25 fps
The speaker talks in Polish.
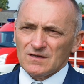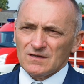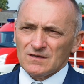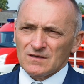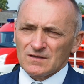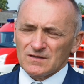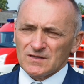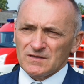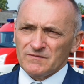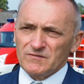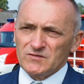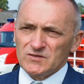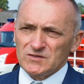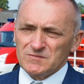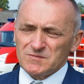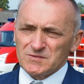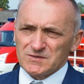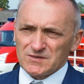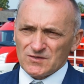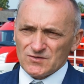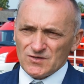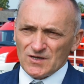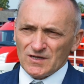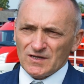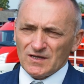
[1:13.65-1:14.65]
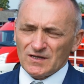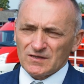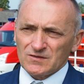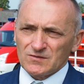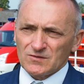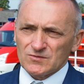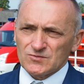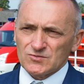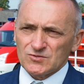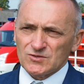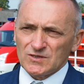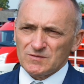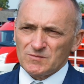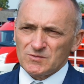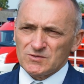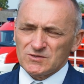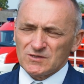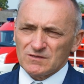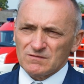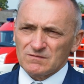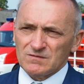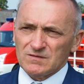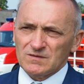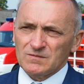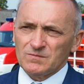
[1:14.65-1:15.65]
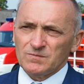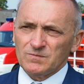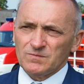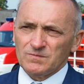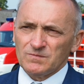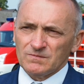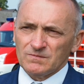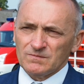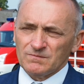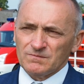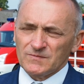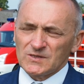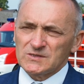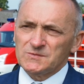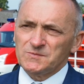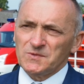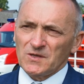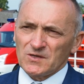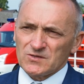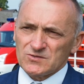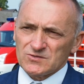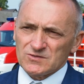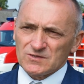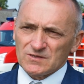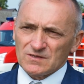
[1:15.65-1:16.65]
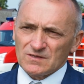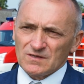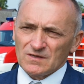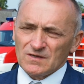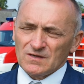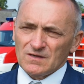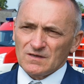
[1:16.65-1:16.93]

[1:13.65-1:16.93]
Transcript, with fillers: Gdy widzimy strażaka, to czujemy się e, bezpieczni.